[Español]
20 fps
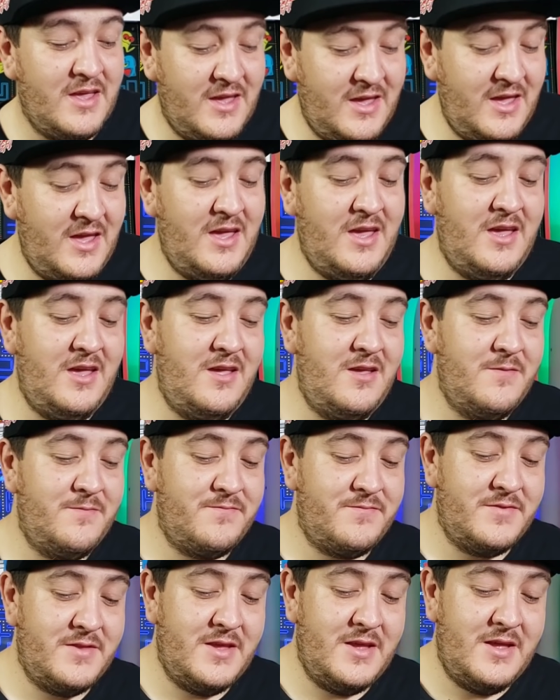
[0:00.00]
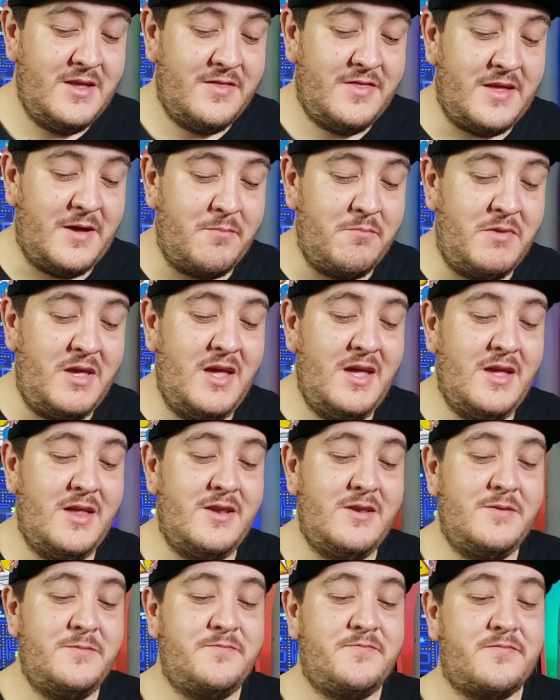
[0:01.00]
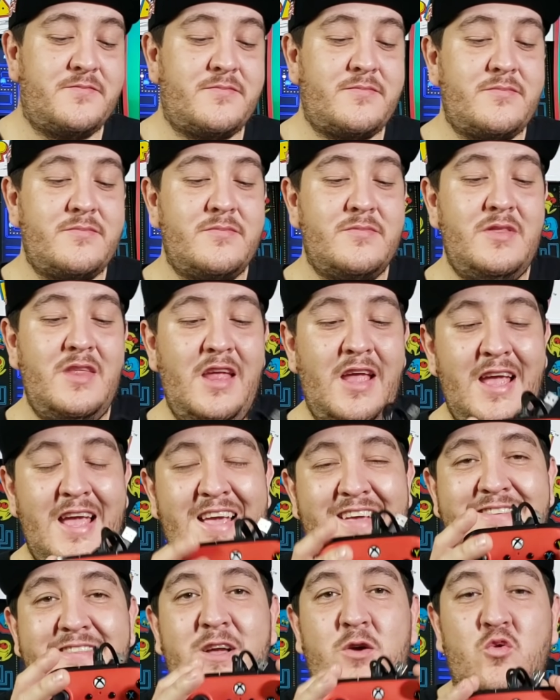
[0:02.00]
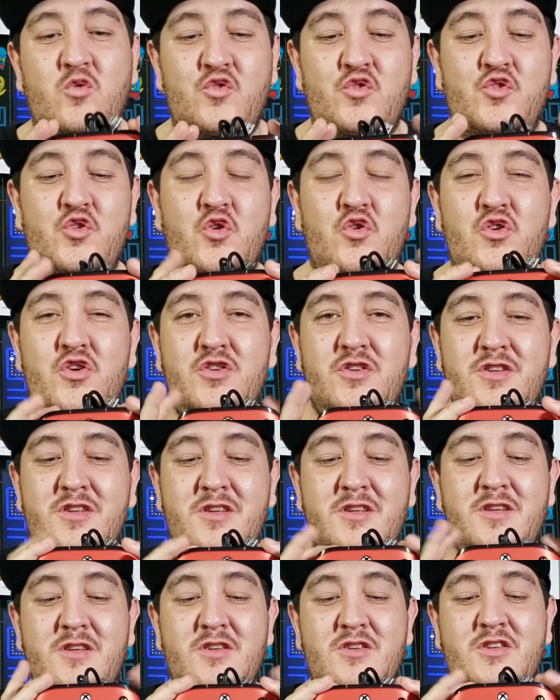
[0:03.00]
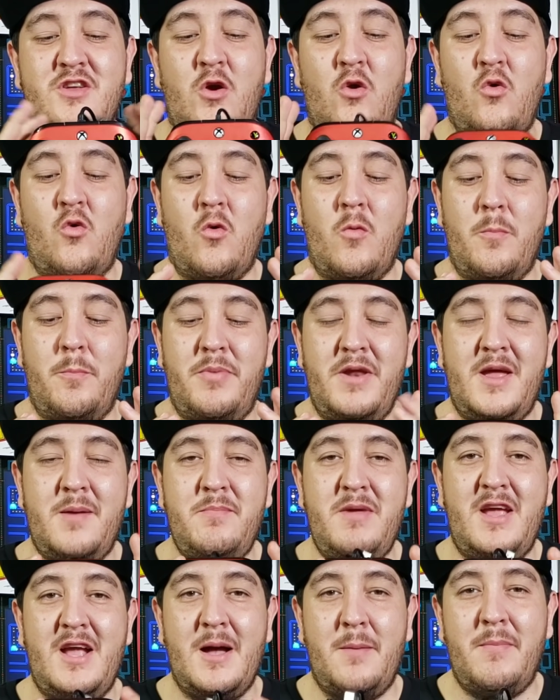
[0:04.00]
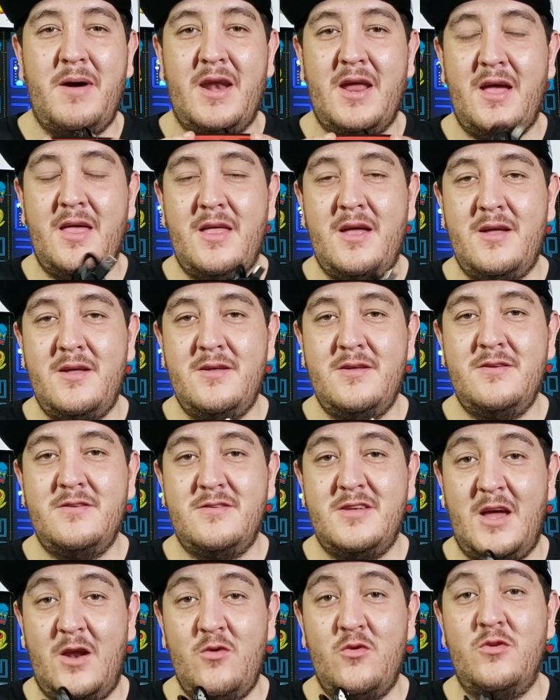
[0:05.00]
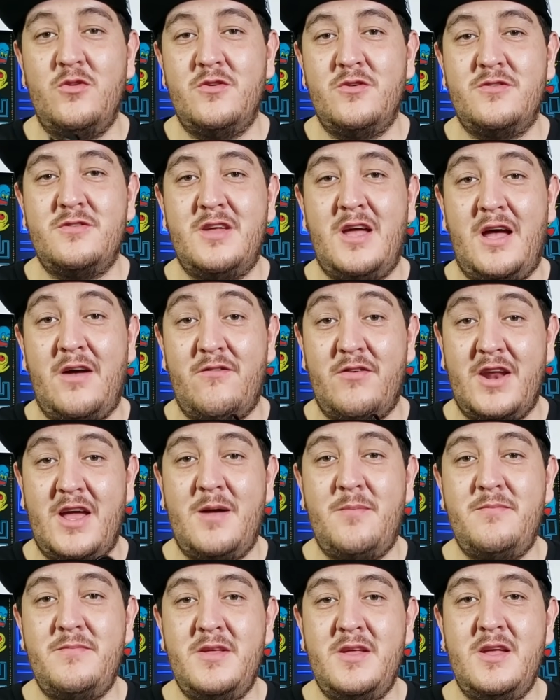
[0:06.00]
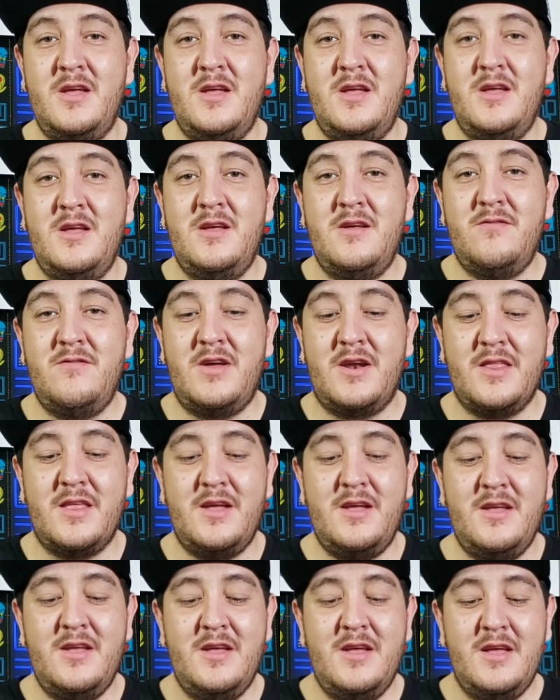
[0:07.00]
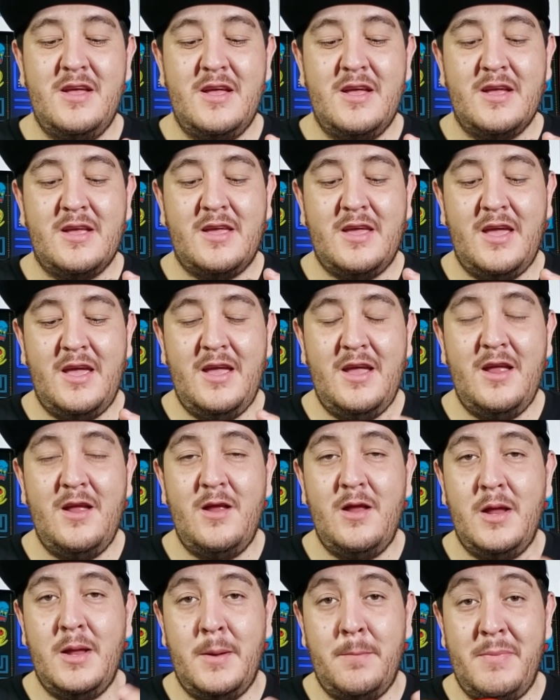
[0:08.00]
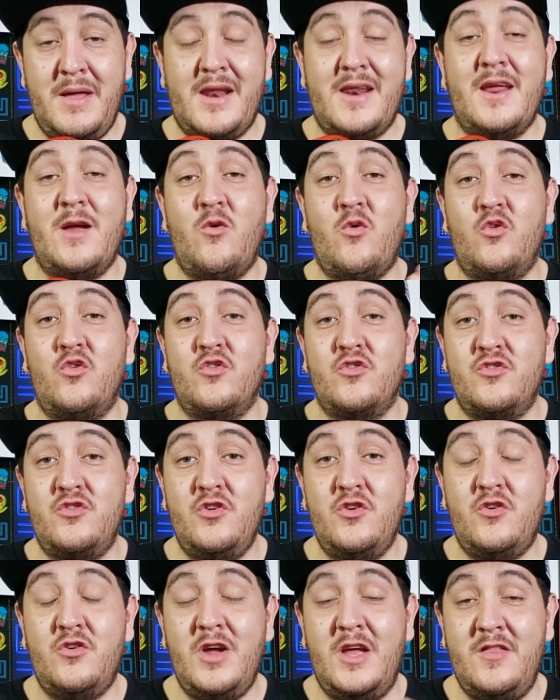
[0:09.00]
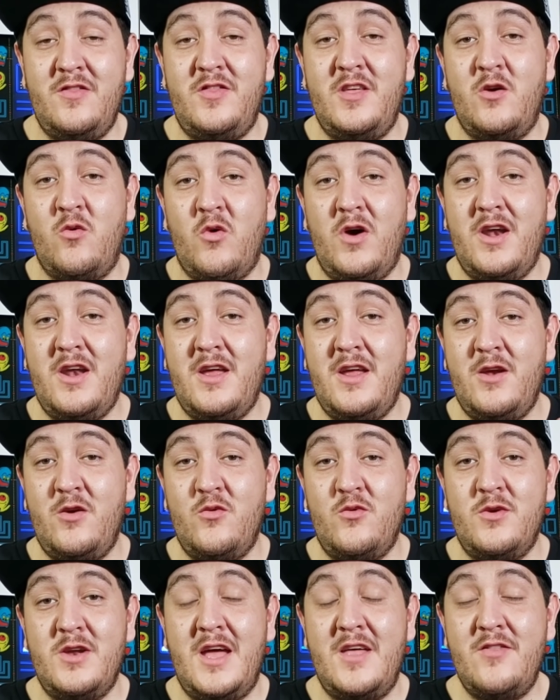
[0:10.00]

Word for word: Y también este control se lo compré a mi camarada, saludos a Abraham, ¿verdad? Que me reconoció en Tijuana en un